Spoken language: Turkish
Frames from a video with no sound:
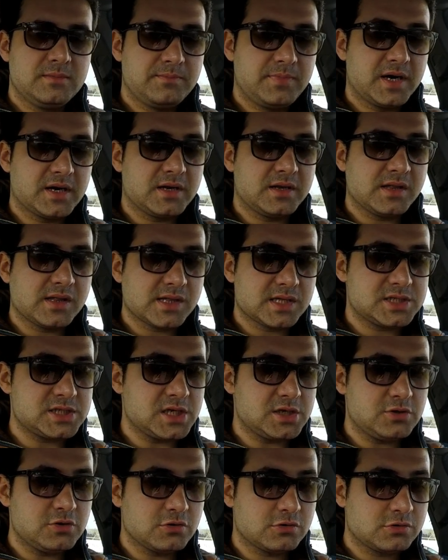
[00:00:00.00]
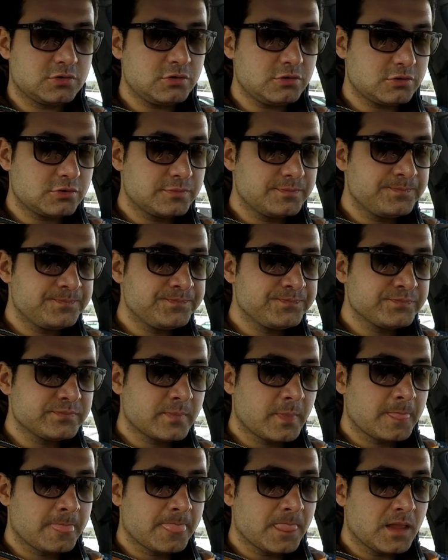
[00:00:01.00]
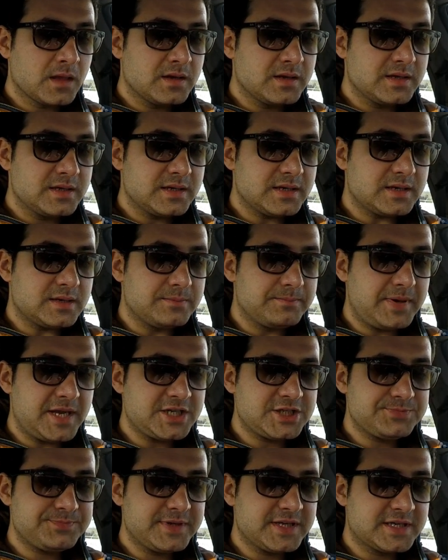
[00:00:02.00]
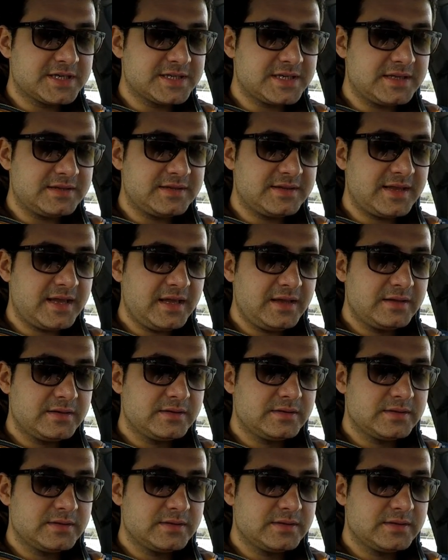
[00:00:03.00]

paranızı çekiyorsunuz. 5000 e, kredide